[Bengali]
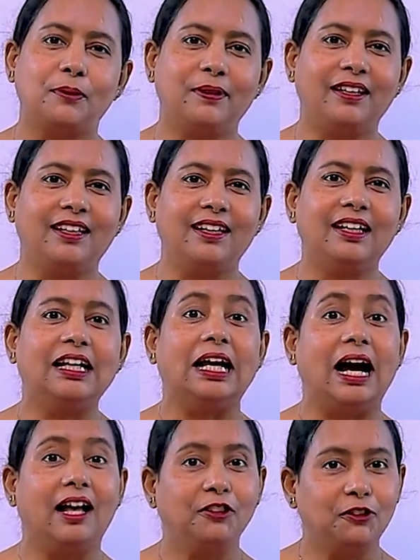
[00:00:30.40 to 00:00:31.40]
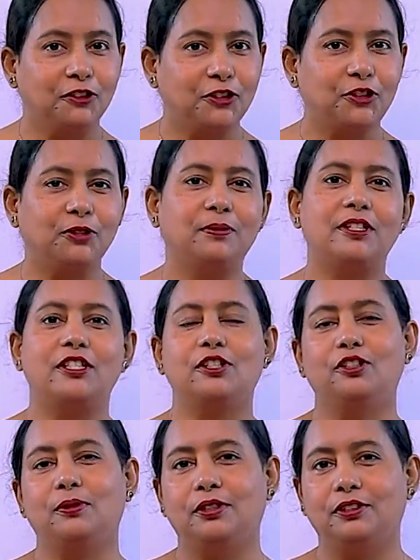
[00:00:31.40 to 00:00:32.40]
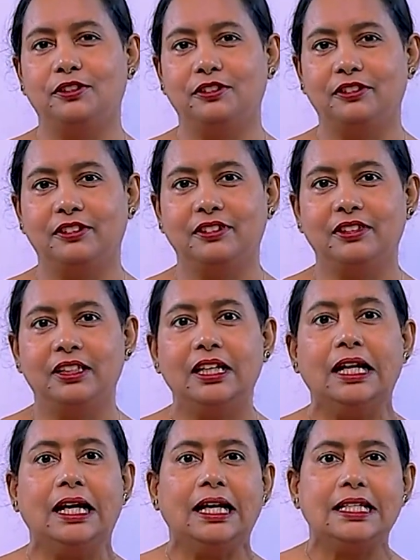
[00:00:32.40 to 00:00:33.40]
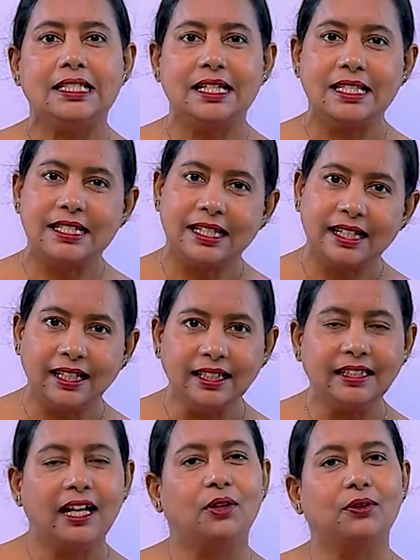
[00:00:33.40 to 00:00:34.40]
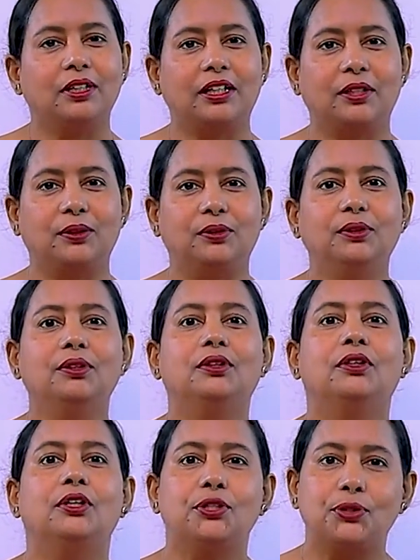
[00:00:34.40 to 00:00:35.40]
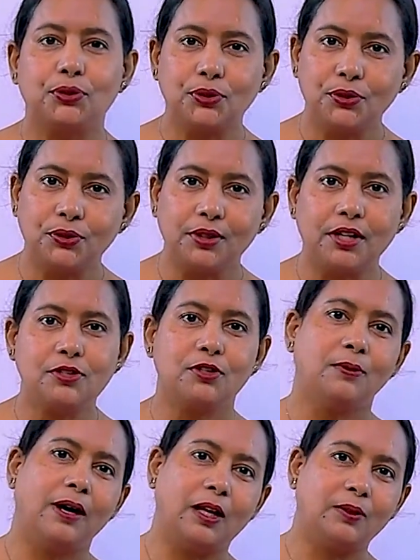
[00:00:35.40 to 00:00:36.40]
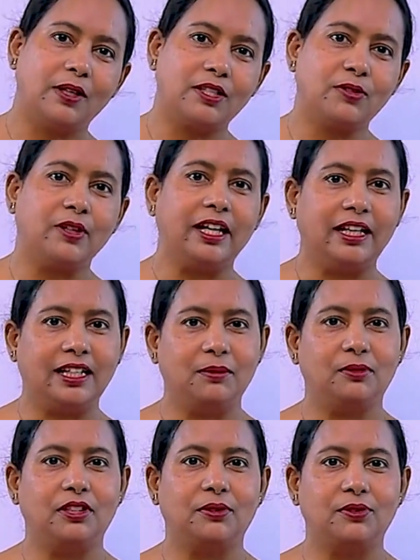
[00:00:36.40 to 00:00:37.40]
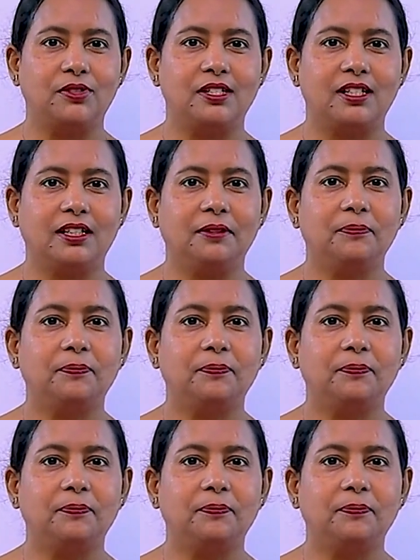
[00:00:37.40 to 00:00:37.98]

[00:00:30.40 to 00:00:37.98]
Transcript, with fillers: সবাইকে আন্তরিক শুভেচ্ছা অভিনন্দন যে যেখানে থাকো না কেন সুস্থ আছো ভালো আছো এই কামনা করছি